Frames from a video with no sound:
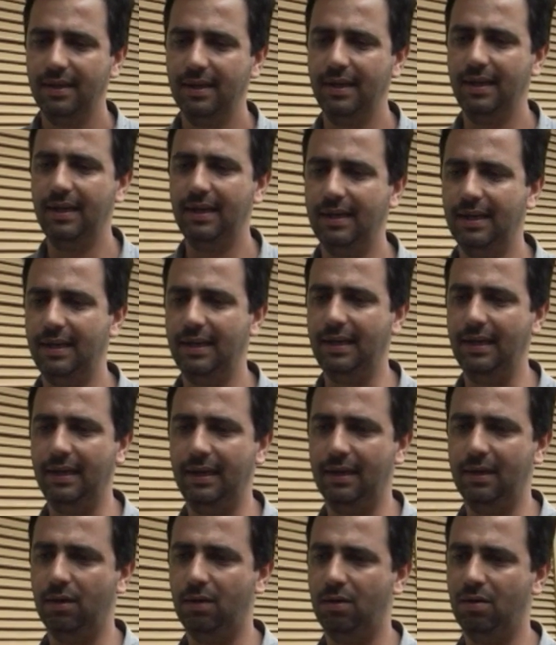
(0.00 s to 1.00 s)

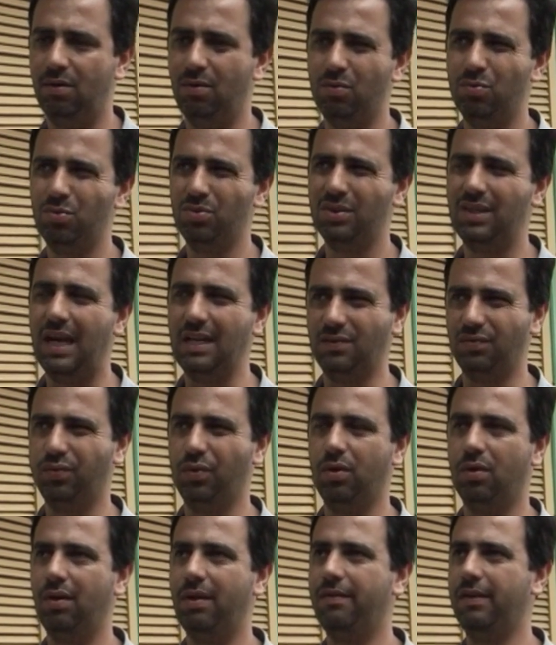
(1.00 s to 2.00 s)
É, alguns dados
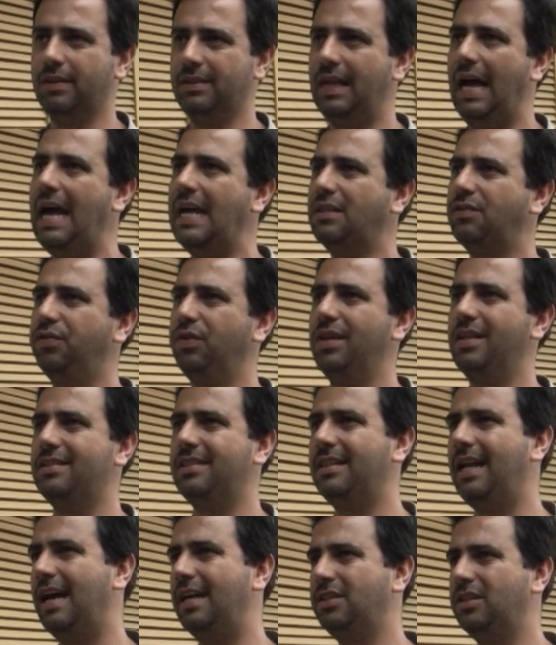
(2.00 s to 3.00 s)
foram levantados, foi na
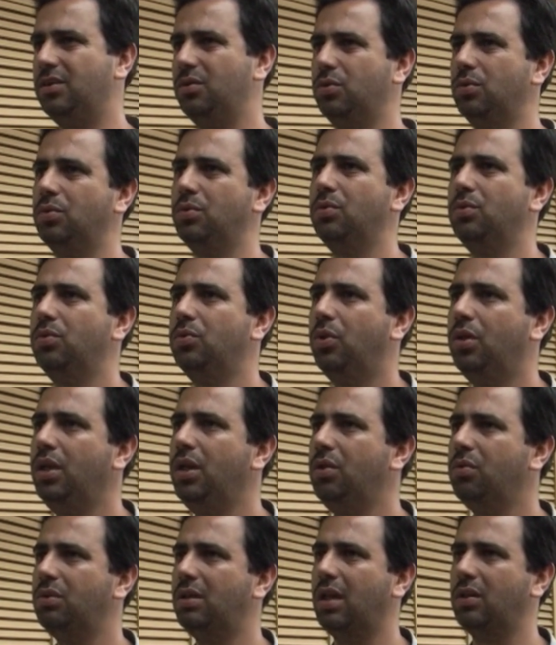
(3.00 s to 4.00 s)
cidade do, do
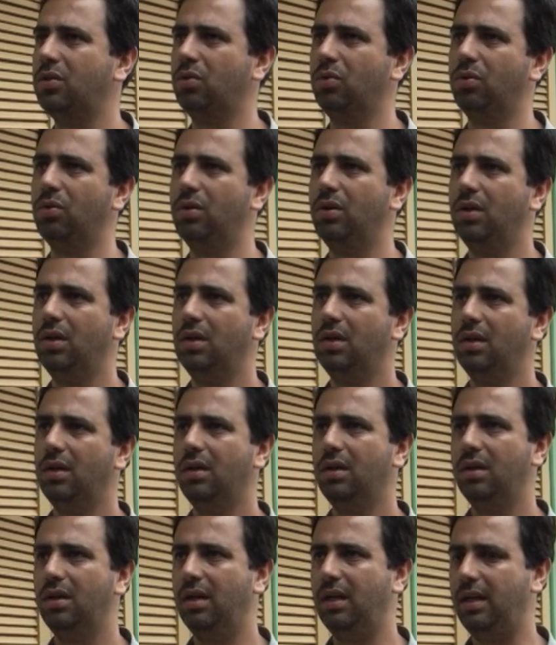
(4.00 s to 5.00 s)
Rio que tentou,
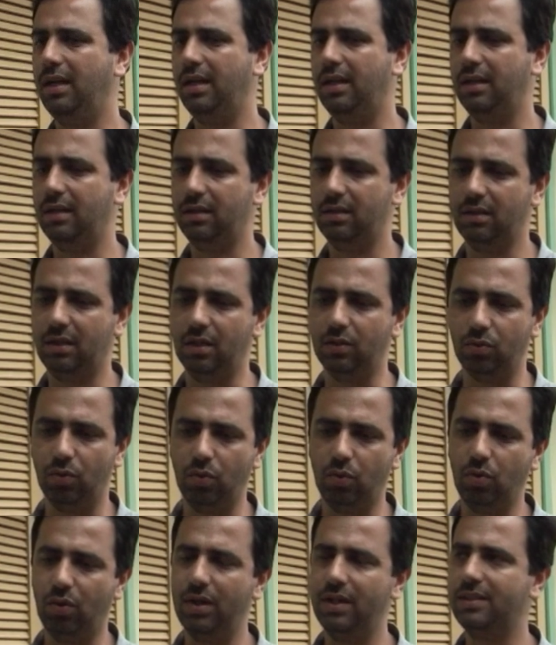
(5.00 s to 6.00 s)
é,
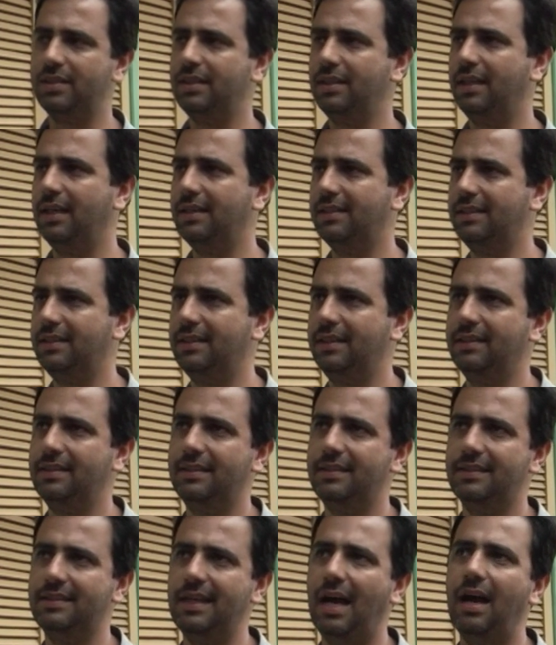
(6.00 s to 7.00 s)
tentou ocorrer esse, esse,
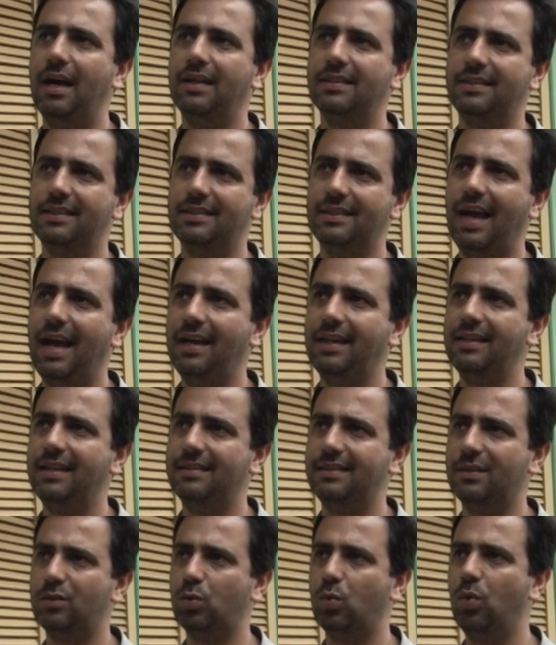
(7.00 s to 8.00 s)
esse, esse, saque
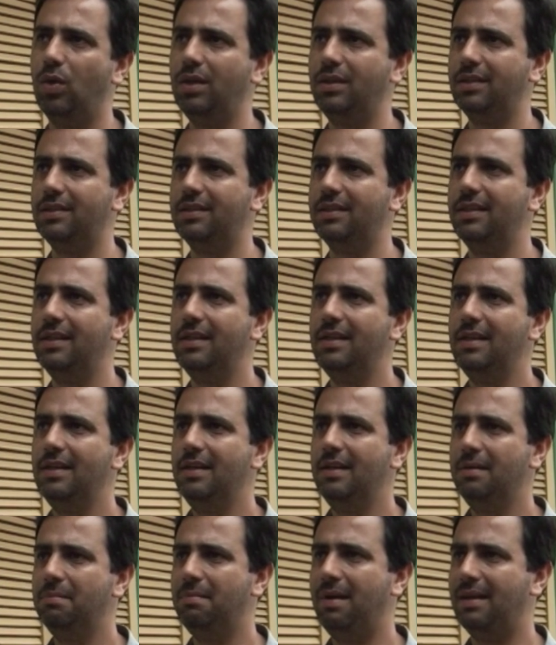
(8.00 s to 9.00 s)
nessas contas,
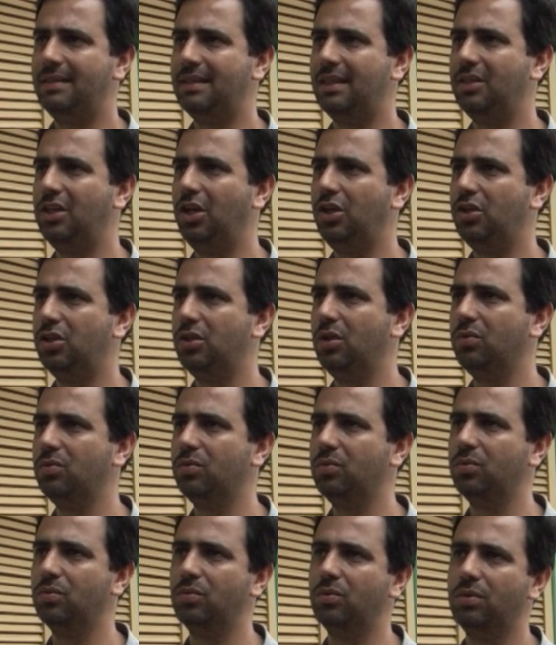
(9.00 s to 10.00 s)
mas a gente
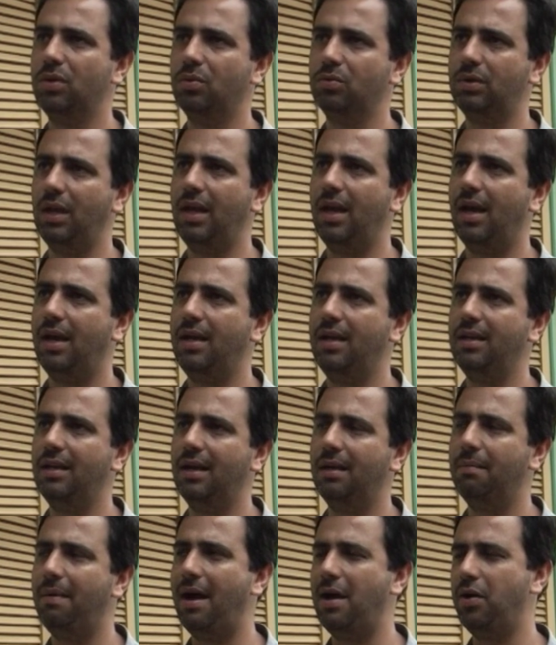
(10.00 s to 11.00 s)
não, não tem
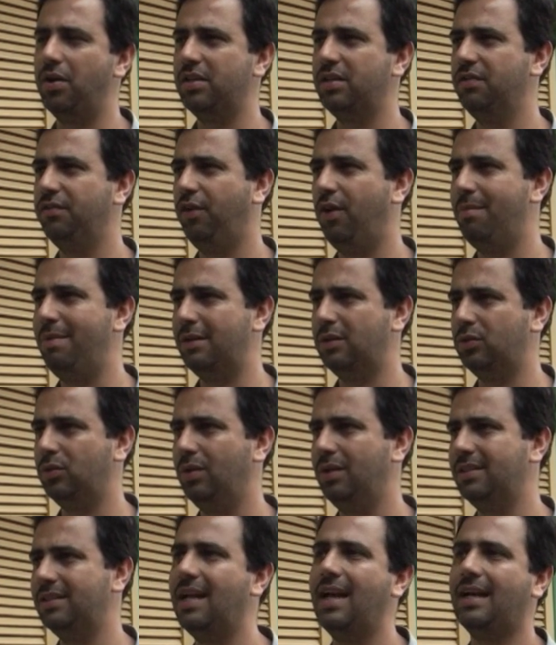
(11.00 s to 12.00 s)
ainda maiores
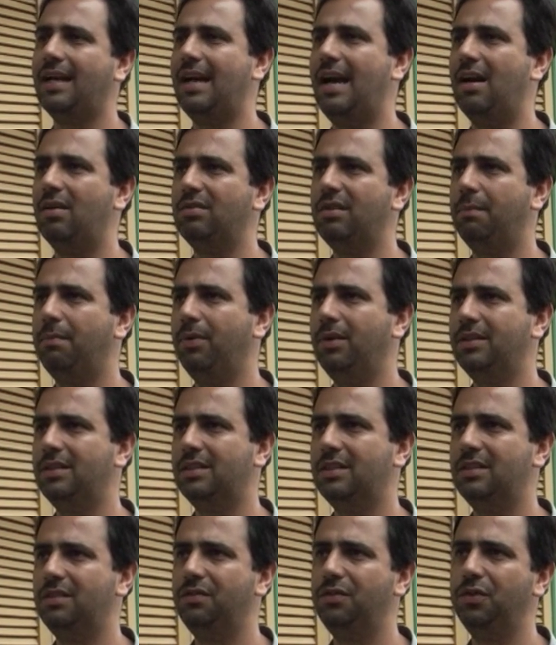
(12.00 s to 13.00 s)
informações, está a cargo da Polícia
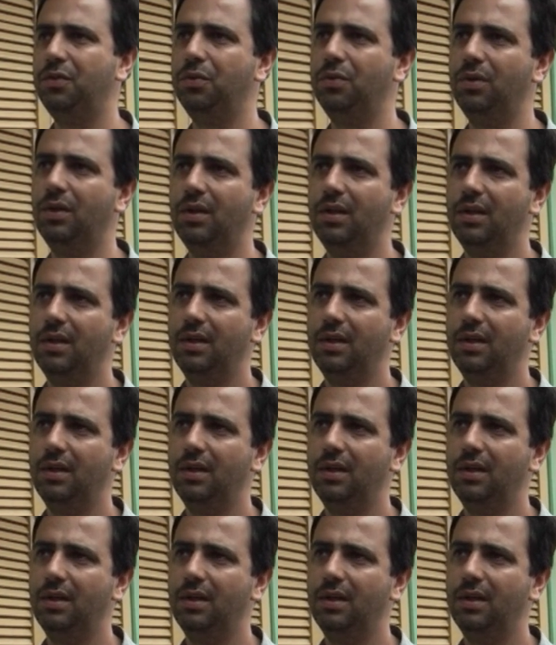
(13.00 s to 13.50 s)
Civil